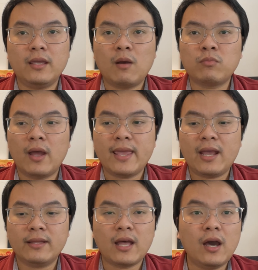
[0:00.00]
Thì trong thời
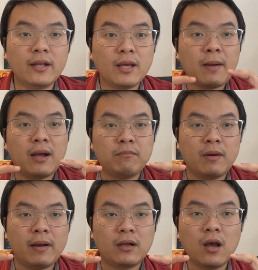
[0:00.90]
gian người ta in cái bằng
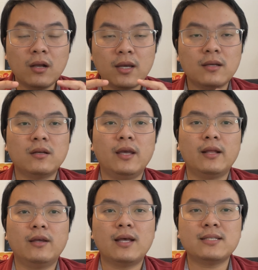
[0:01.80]
mà bằng cứng á, thì
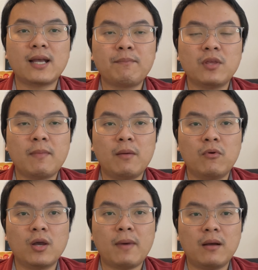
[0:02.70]
người ta sẽ cấp cho bạn
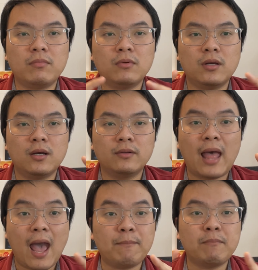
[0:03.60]
một cái bằng uh,
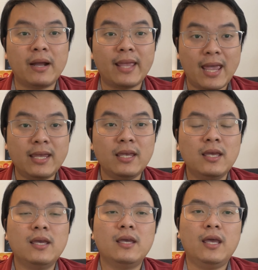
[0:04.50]
tạm, bằng giấy.
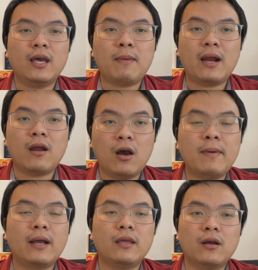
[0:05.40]
Thì cái bằng đó
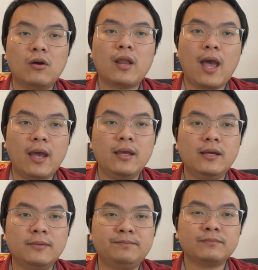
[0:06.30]
bạn vẫn có
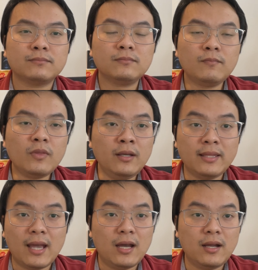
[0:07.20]
thể um,
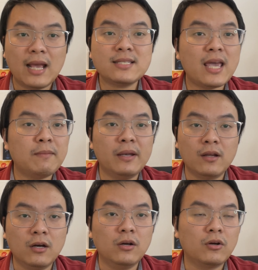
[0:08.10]
uh, lái xe bình
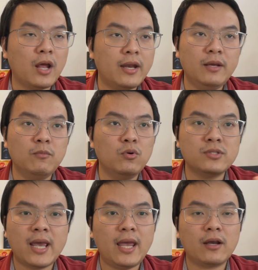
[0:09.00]
thường, có thể đi mua
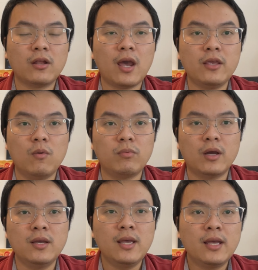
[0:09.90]
xe, có thể dùng
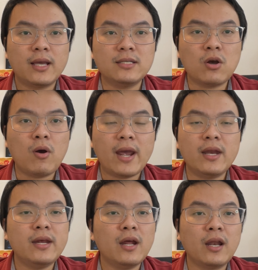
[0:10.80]
cái, cái số i
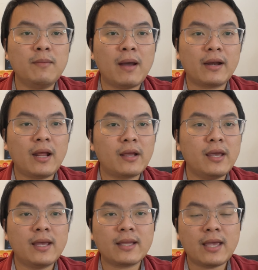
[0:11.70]
đê đó để bạn đăng
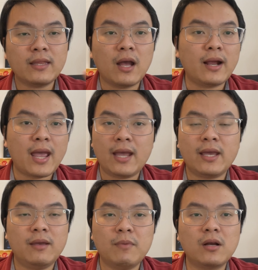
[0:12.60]
ký các giấy tờ khác
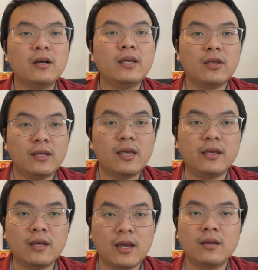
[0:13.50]
hay bất cứ cái chuyện
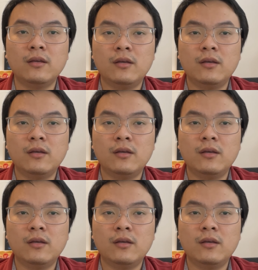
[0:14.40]
gì ha.